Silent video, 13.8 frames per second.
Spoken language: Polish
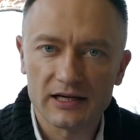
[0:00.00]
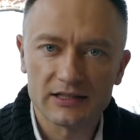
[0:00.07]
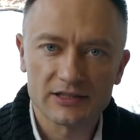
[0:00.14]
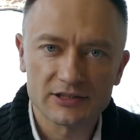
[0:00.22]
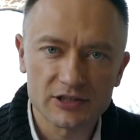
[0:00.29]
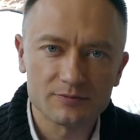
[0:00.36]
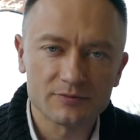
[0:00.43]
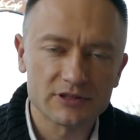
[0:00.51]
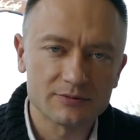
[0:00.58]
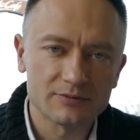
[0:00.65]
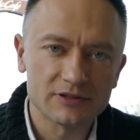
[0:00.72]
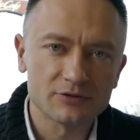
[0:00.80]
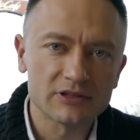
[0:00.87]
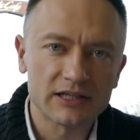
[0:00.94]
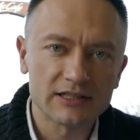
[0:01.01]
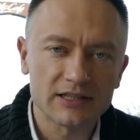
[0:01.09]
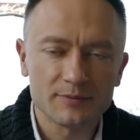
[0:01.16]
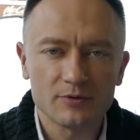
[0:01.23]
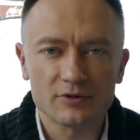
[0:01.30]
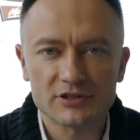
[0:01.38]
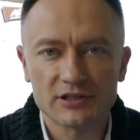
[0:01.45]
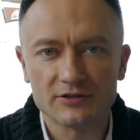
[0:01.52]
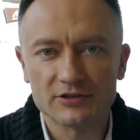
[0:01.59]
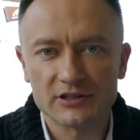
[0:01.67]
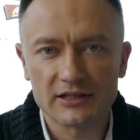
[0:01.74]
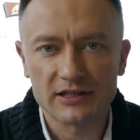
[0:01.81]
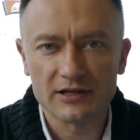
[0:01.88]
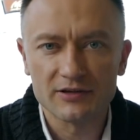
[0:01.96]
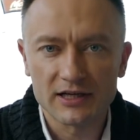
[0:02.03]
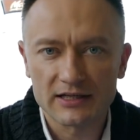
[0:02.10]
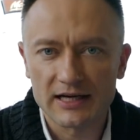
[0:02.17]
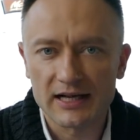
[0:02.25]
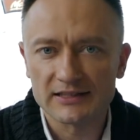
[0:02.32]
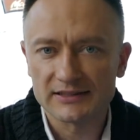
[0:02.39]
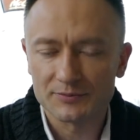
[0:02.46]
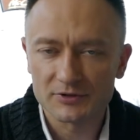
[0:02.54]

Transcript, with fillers: ale chciałbym, żeby tutaj nie było czegoś takiego jak racja.